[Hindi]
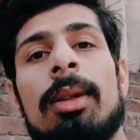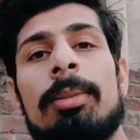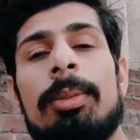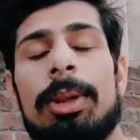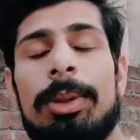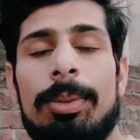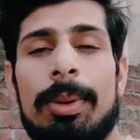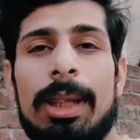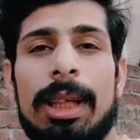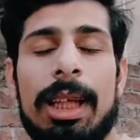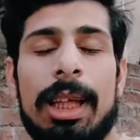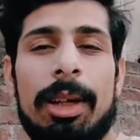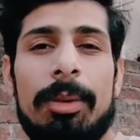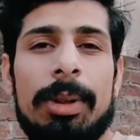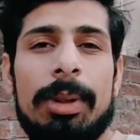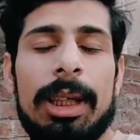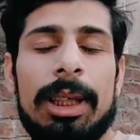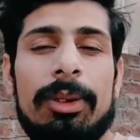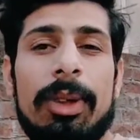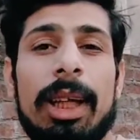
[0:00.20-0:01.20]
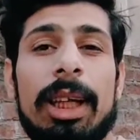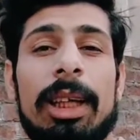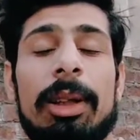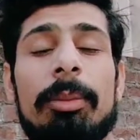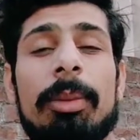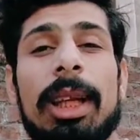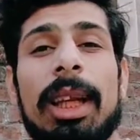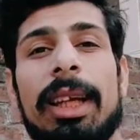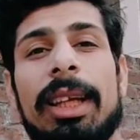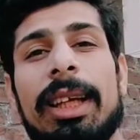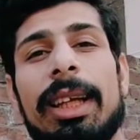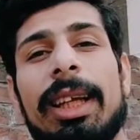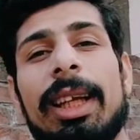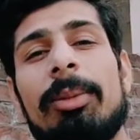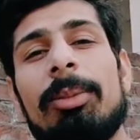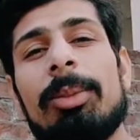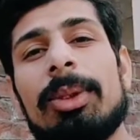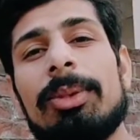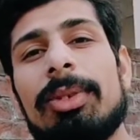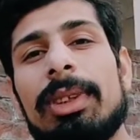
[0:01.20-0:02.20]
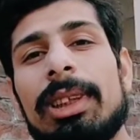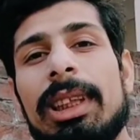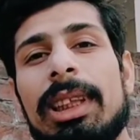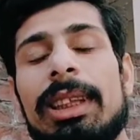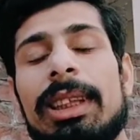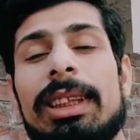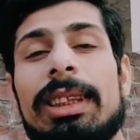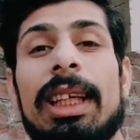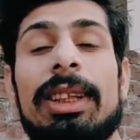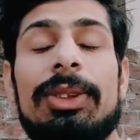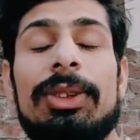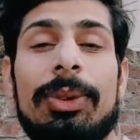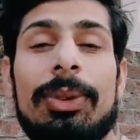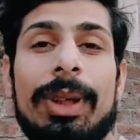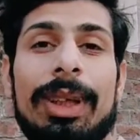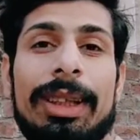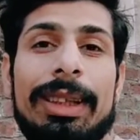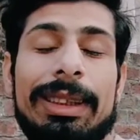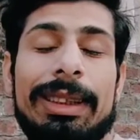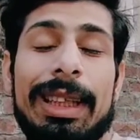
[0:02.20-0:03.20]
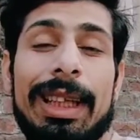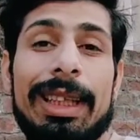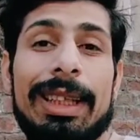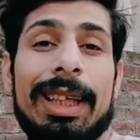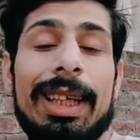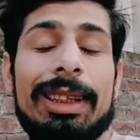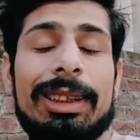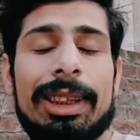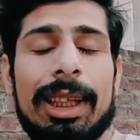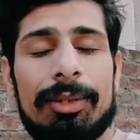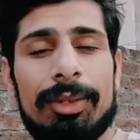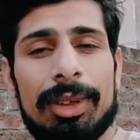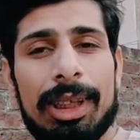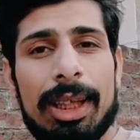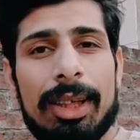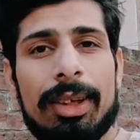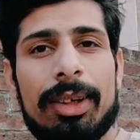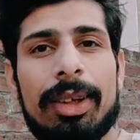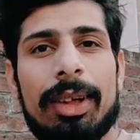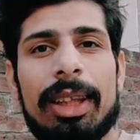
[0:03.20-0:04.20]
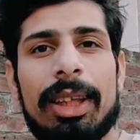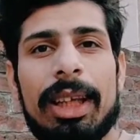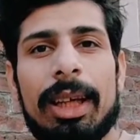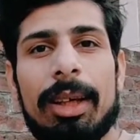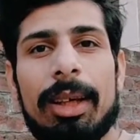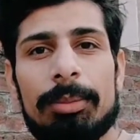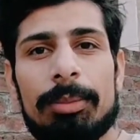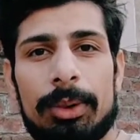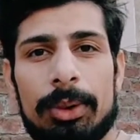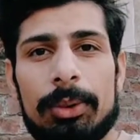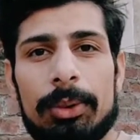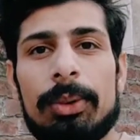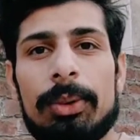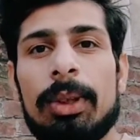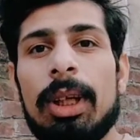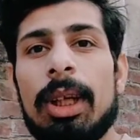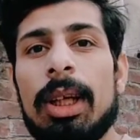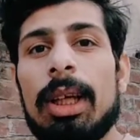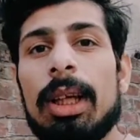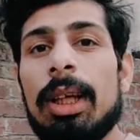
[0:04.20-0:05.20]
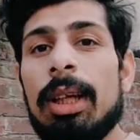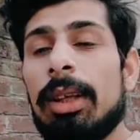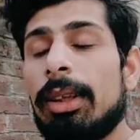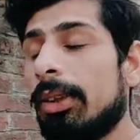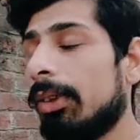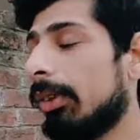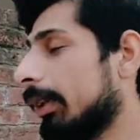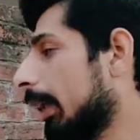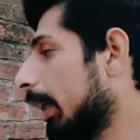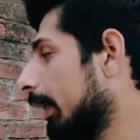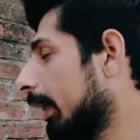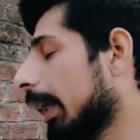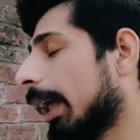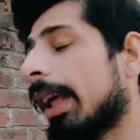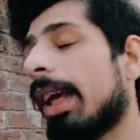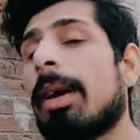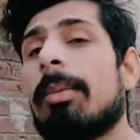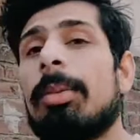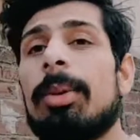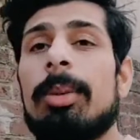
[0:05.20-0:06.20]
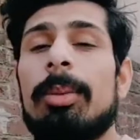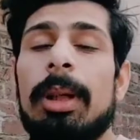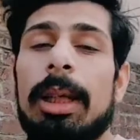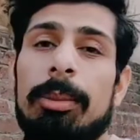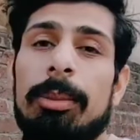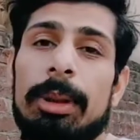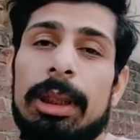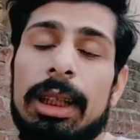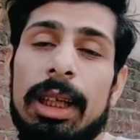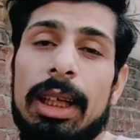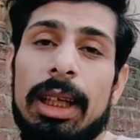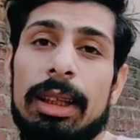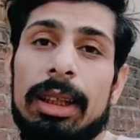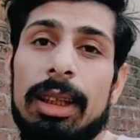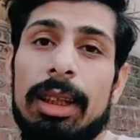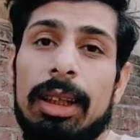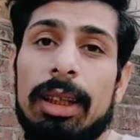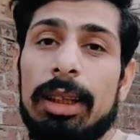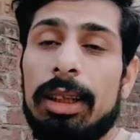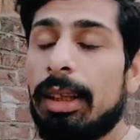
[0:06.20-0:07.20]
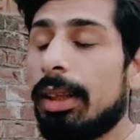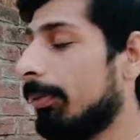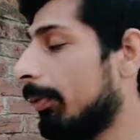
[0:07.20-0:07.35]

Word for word: बसमीम अल्लाह के करम और फजल के साथ शुक्र के साथ आज का भी लाभ करते हैं हम शुरू तो जैसा कि आपको मैंने बताया था कि